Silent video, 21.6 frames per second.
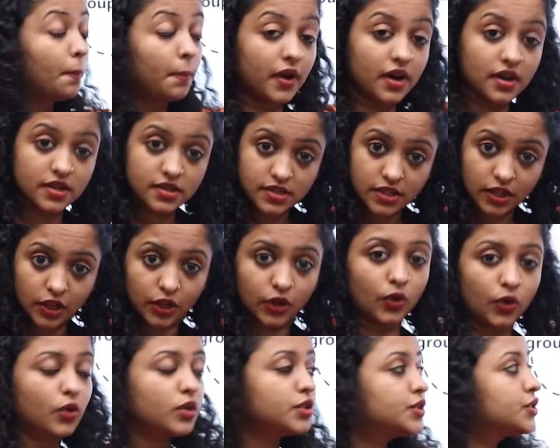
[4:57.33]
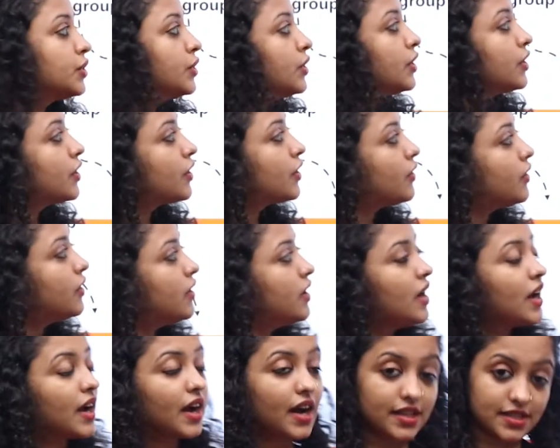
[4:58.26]
பர்சனல் கோச் கொடுக்குறோம்
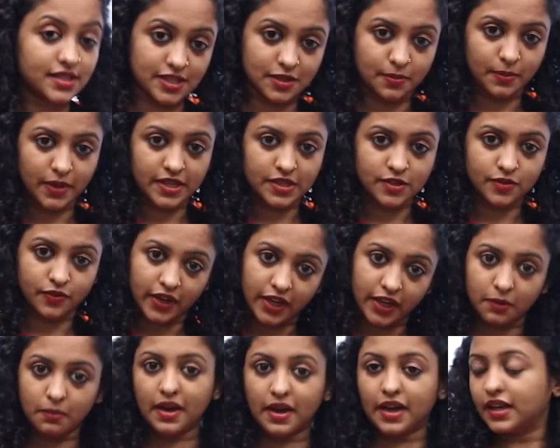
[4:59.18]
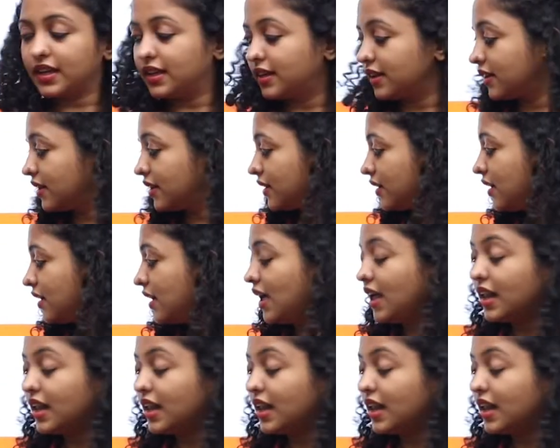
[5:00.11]
கஸ்டமைஸ் ஃபீட்பேக் இருக்குது